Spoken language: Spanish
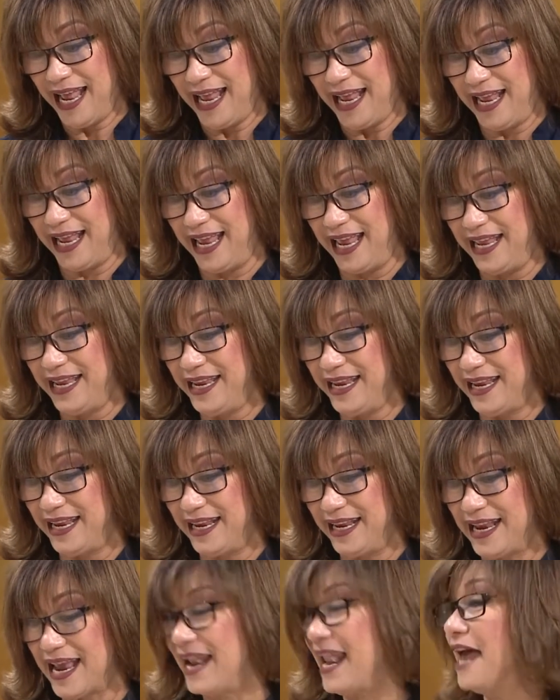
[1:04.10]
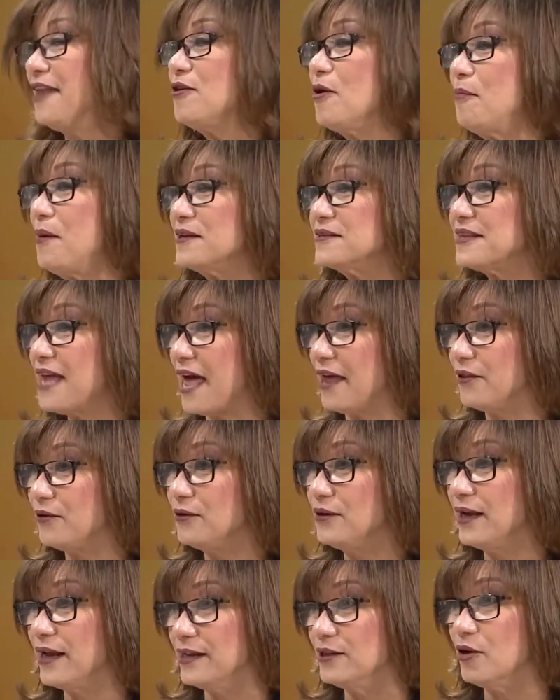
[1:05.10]
Eh, y el año
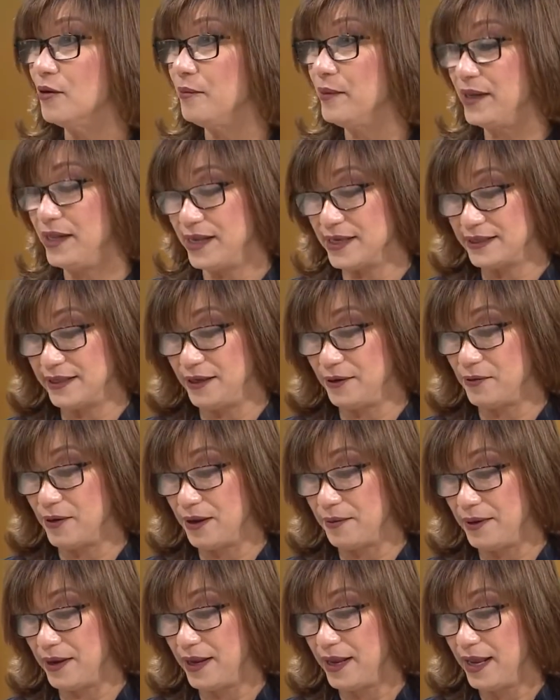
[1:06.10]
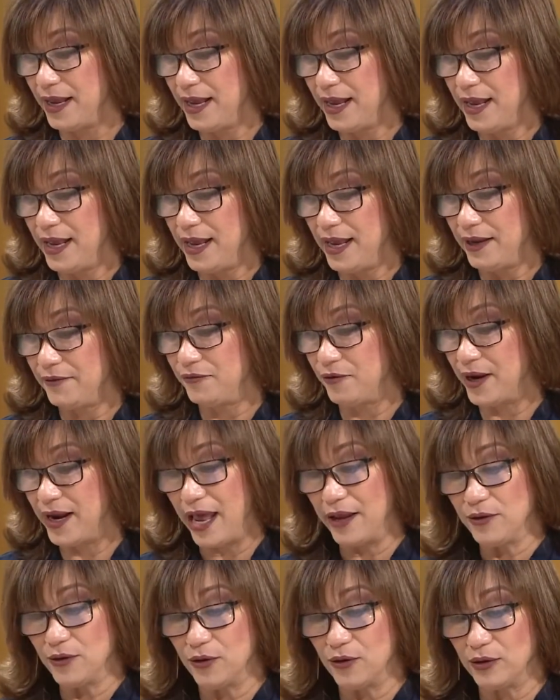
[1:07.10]
pasado, en el 2019, fue el
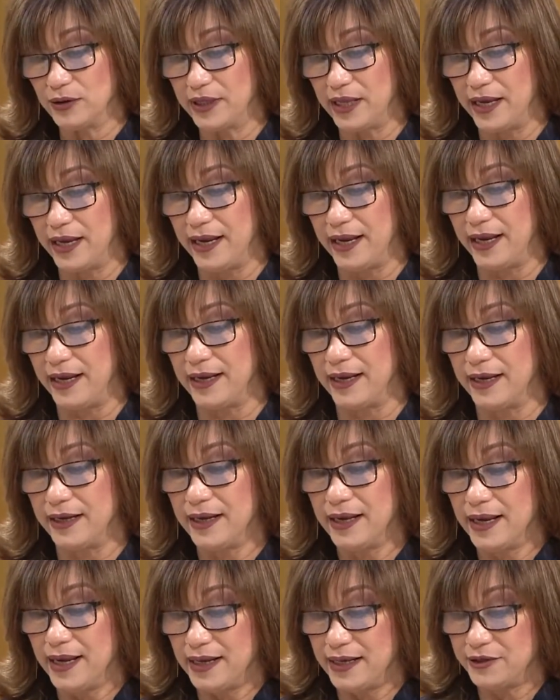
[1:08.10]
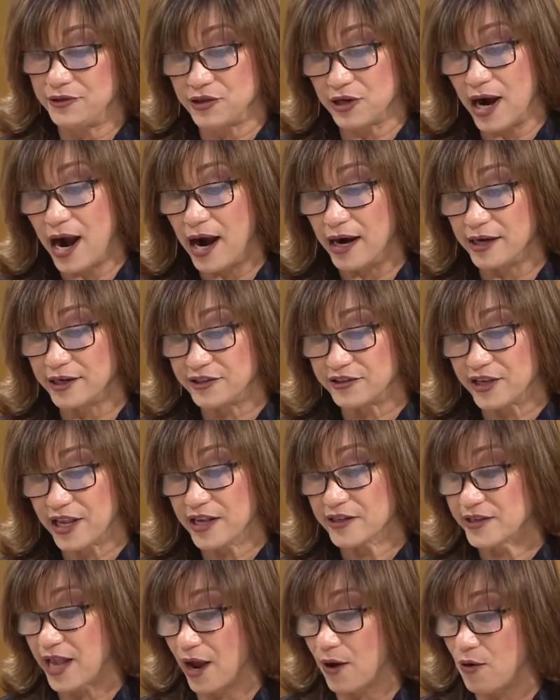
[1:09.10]
año donde Charles
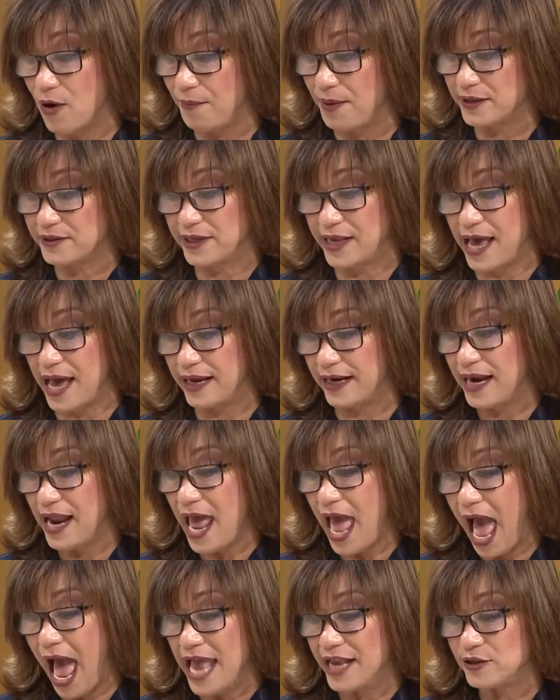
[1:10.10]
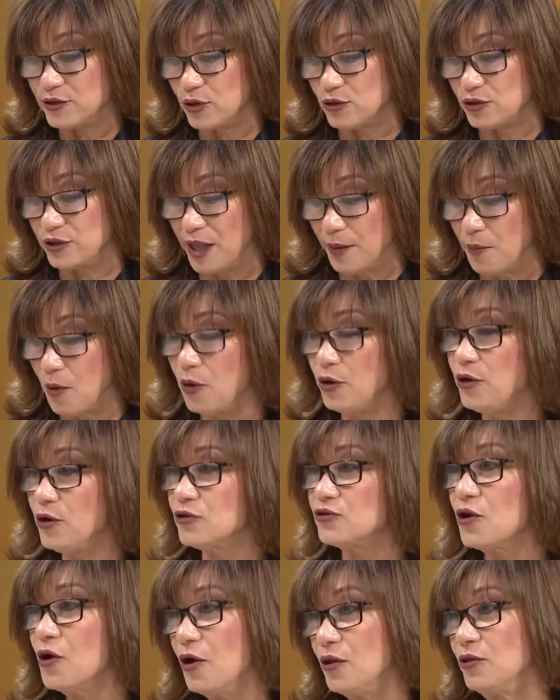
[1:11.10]
sacó a pasear a esos
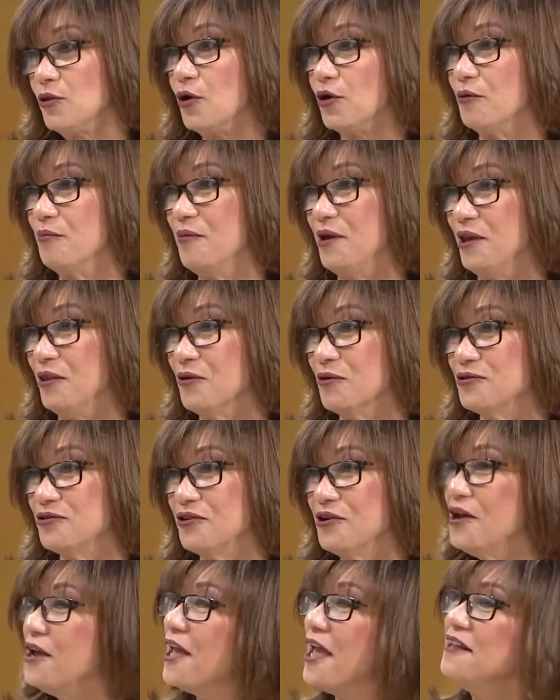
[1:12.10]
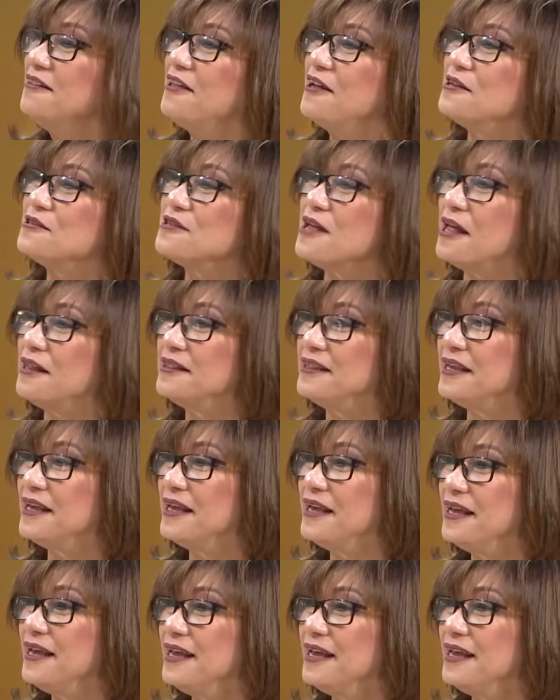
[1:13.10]
demonios dormidos. Qué interesante.